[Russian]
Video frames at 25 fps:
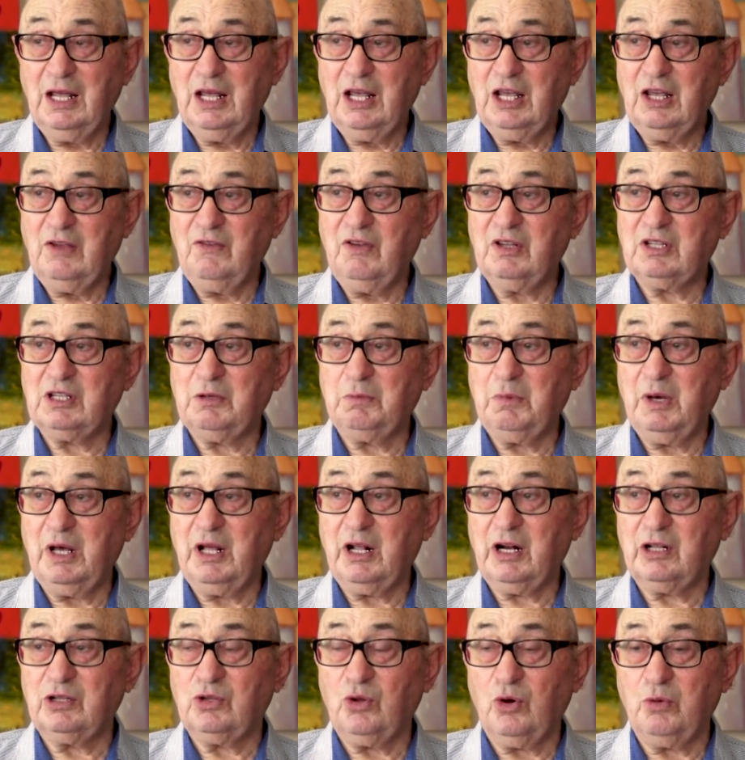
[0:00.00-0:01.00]
И в этом
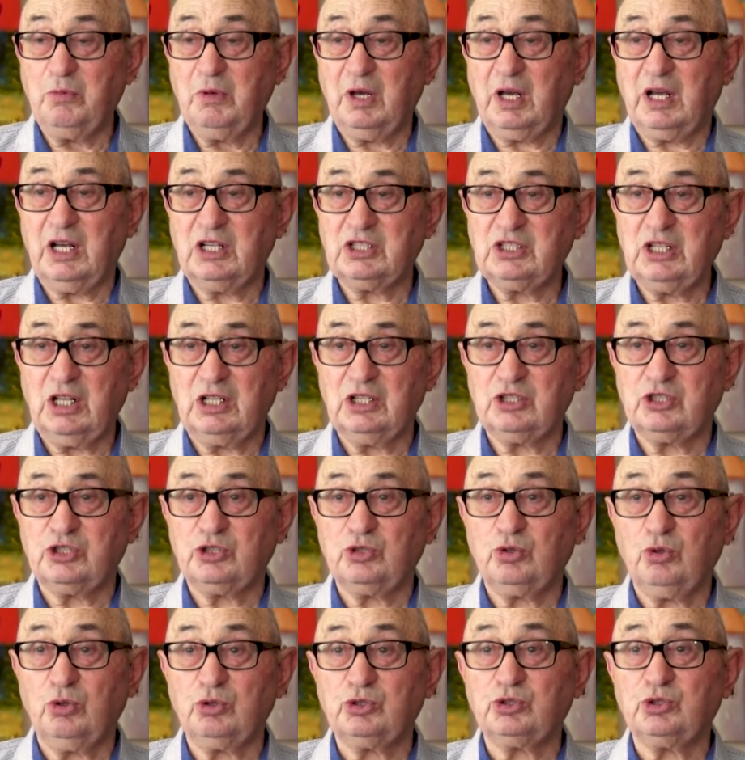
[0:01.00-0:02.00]
аэродроме оказалось
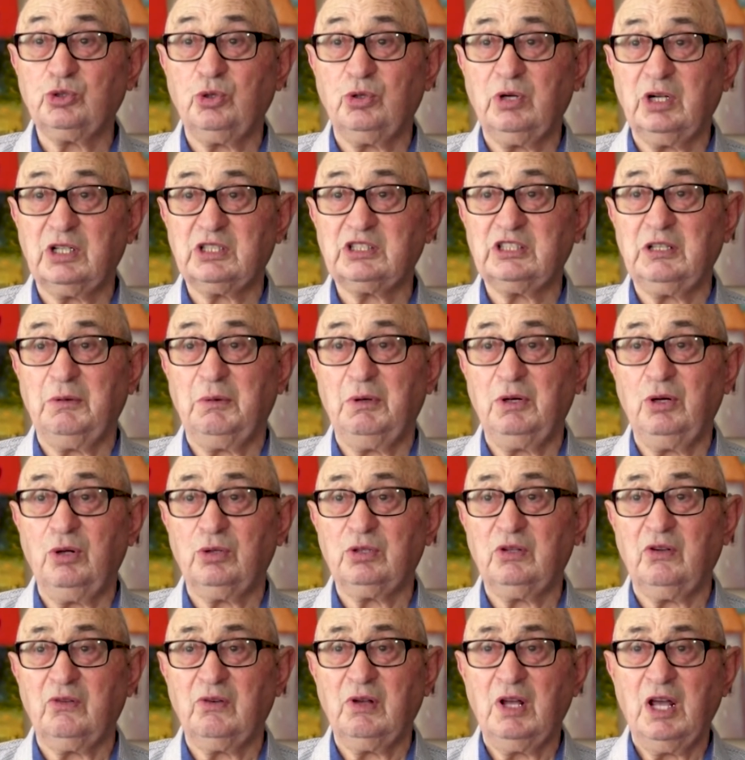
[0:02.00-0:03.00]
140
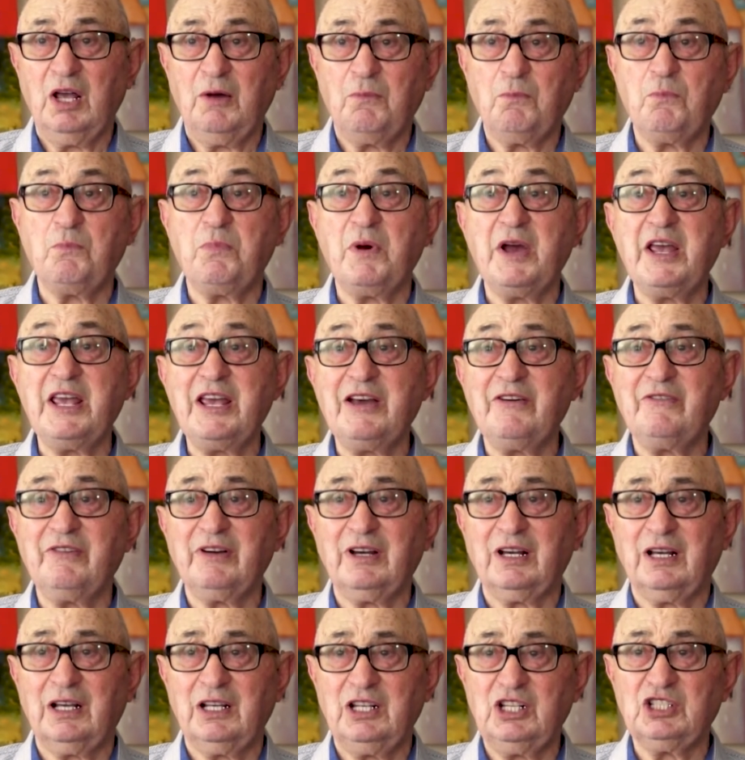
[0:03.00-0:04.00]
самолетов,
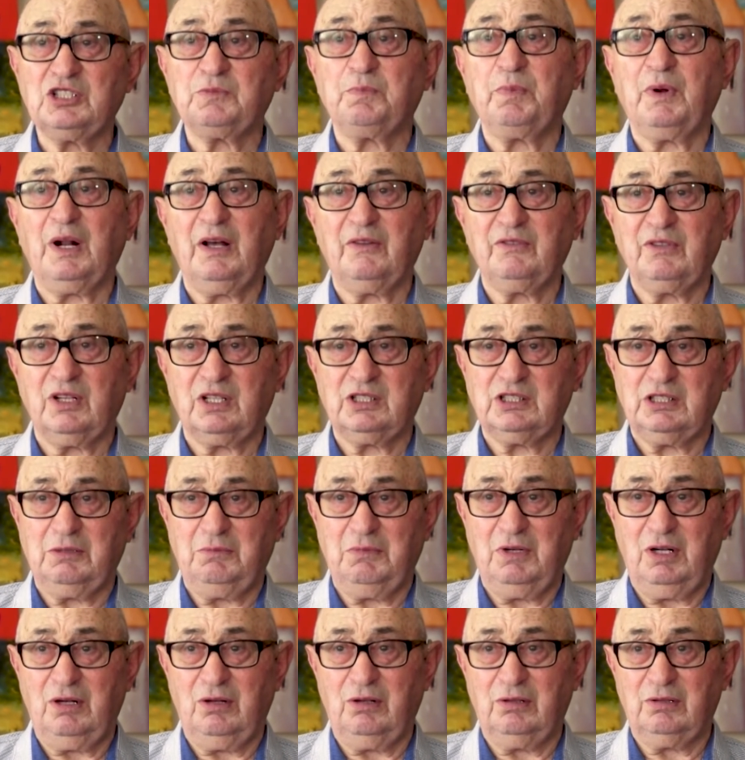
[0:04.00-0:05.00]
боевых исправных
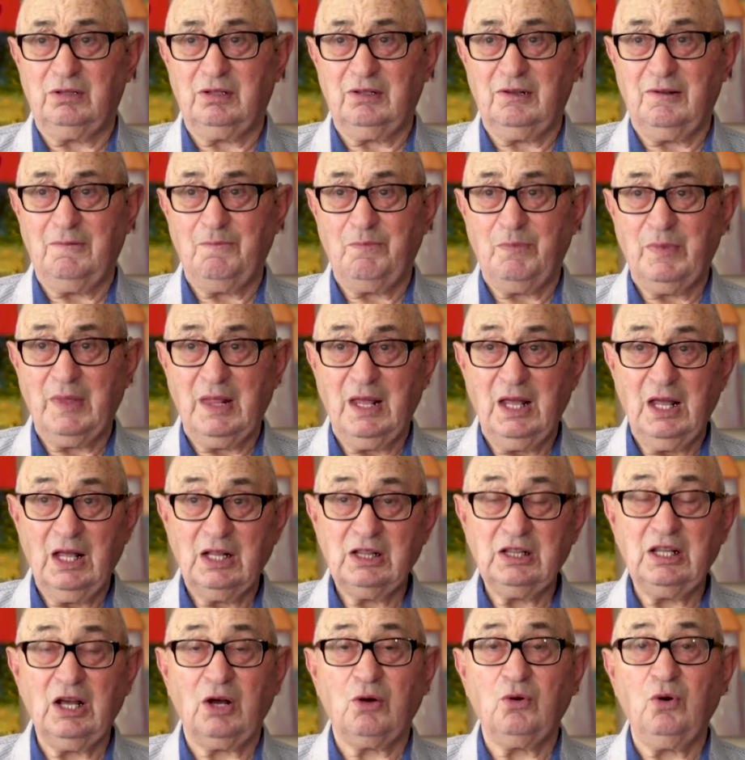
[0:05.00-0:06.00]
самолетов.
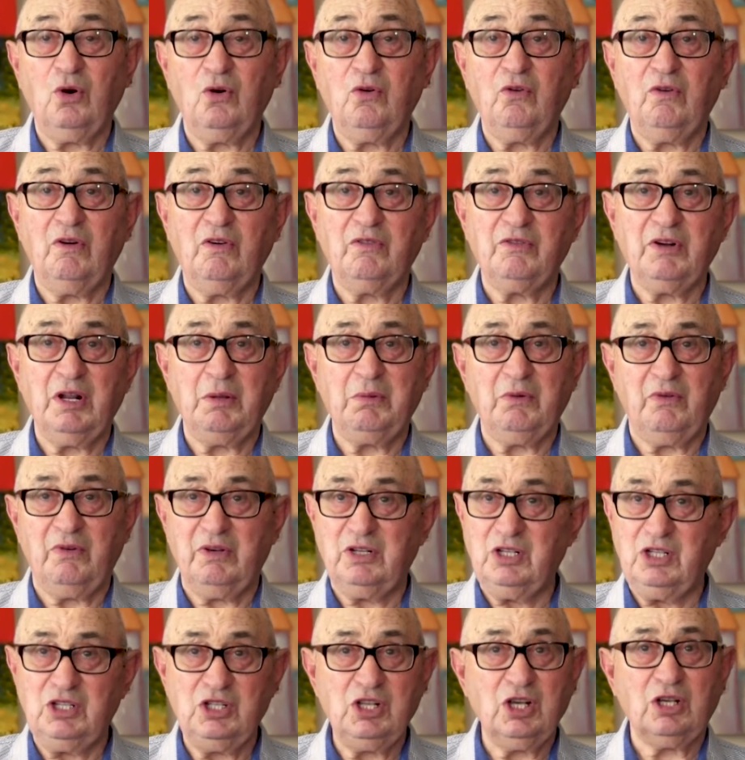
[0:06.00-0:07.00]
Такого во время
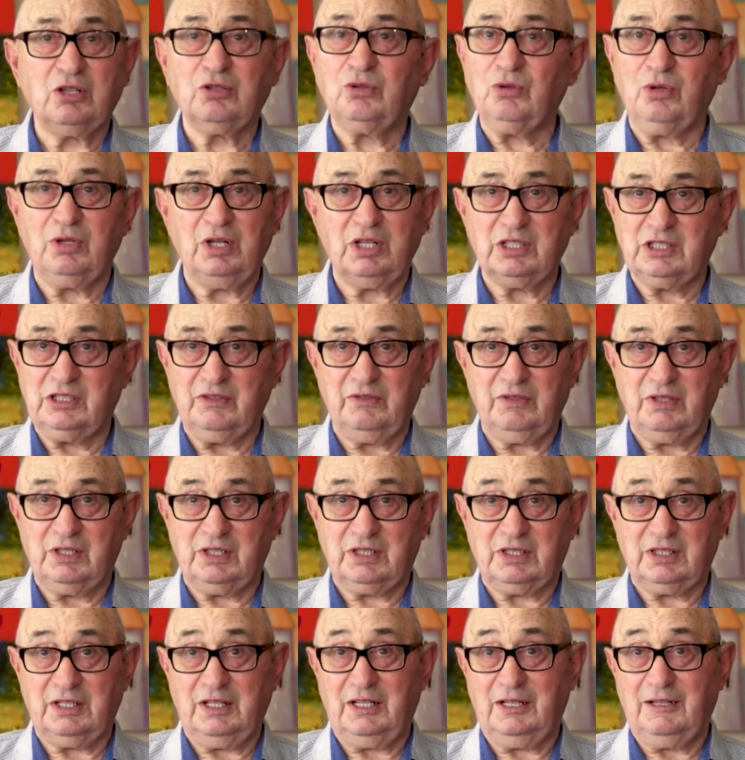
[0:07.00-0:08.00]
войны никто не
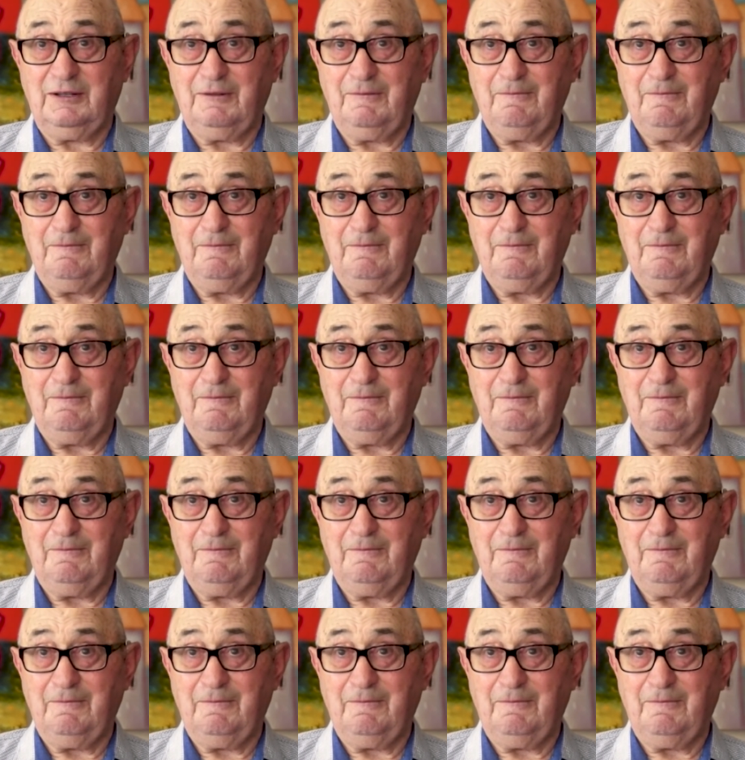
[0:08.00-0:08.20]
совершал.